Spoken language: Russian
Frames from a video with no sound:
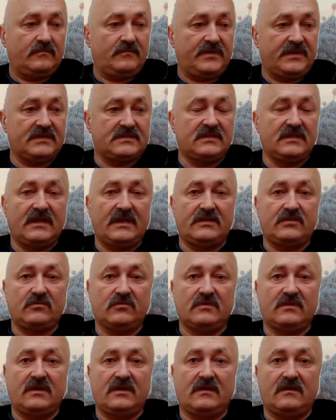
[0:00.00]
прислать
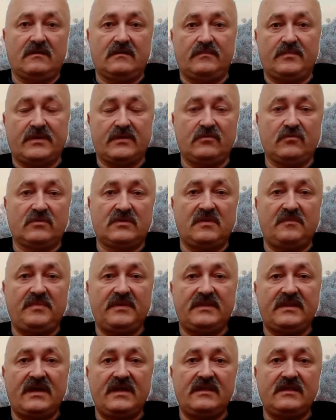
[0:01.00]
туда продукты
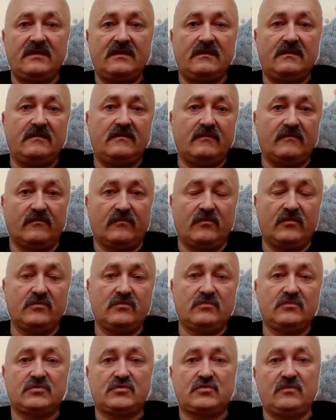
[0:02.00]
питания,
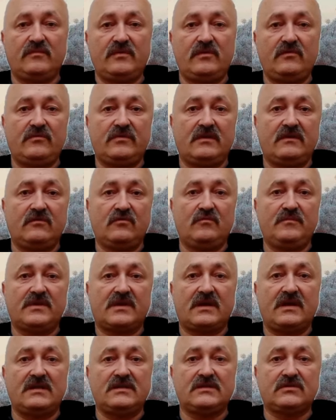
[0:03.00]
воду, чтобы люди не
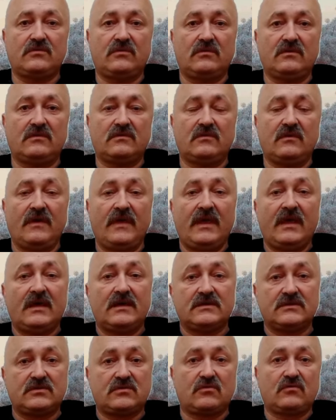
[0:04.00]
умирали с голоду,
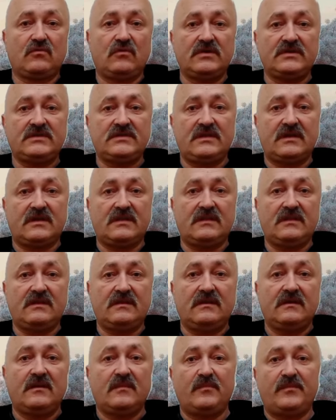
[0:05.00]
с другой
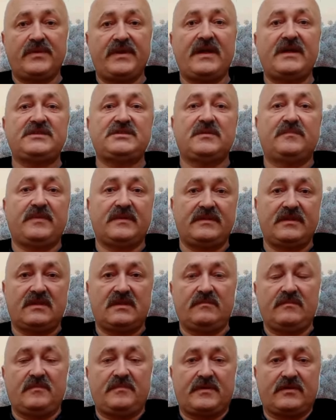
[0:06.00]
стороны, пряча под
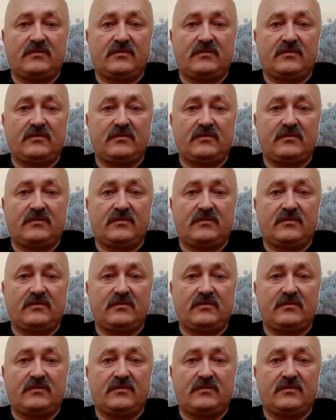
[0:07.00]
этими